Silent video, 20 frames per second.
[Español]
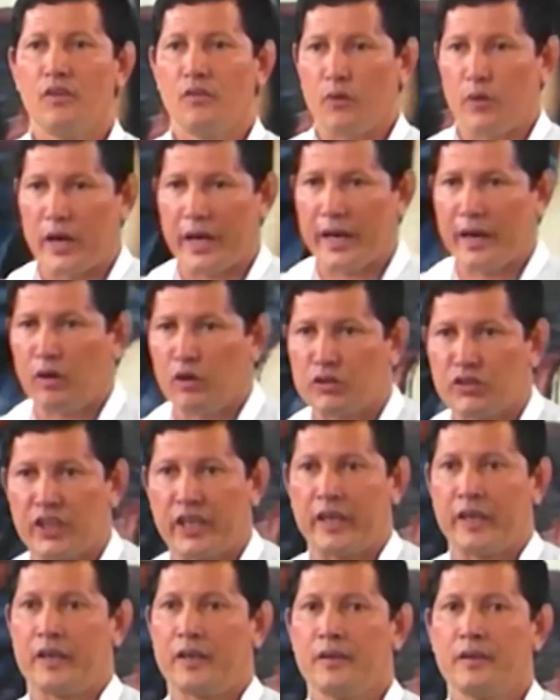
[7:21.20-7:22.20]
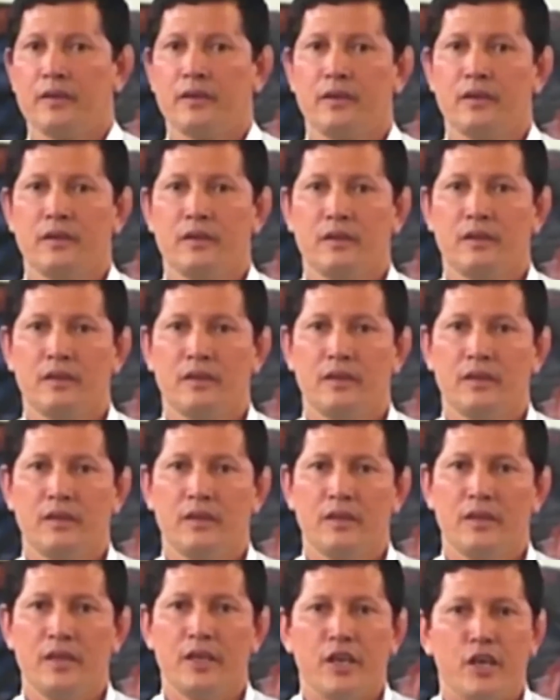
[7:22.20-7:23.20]
fuera José,
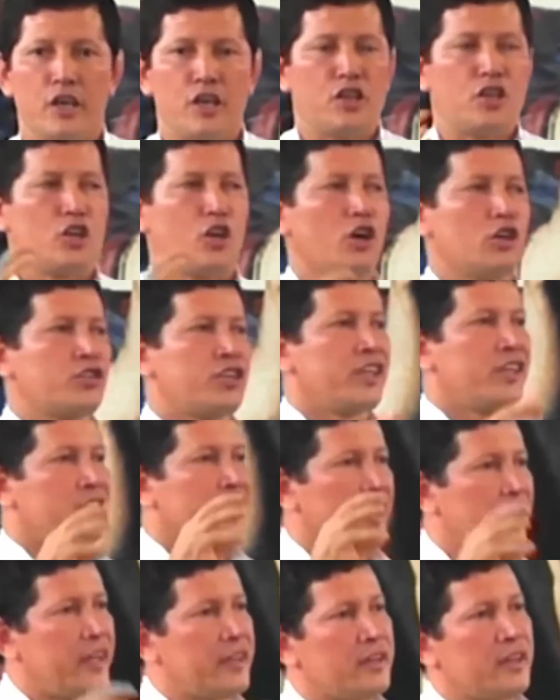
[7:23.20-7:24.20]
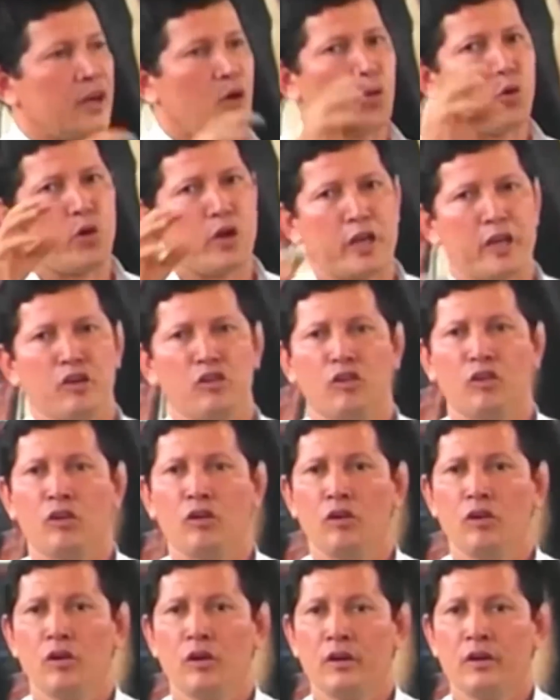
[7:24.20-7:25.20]
y Dios engendra un
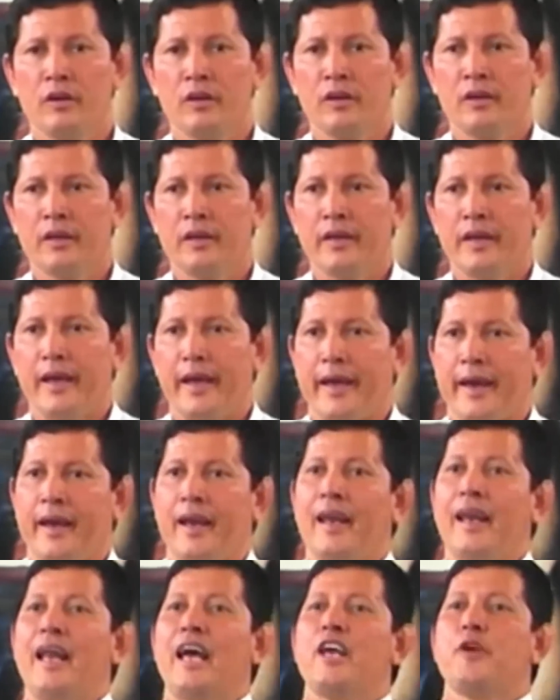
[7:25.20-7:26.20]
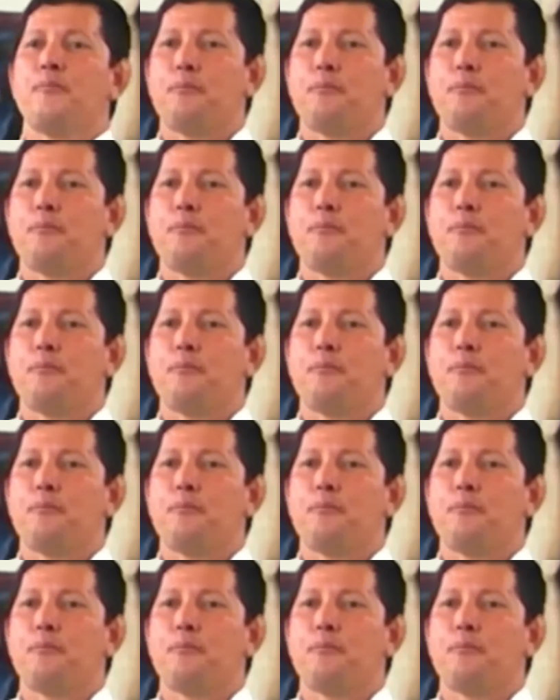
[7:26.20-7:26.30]
hijo en la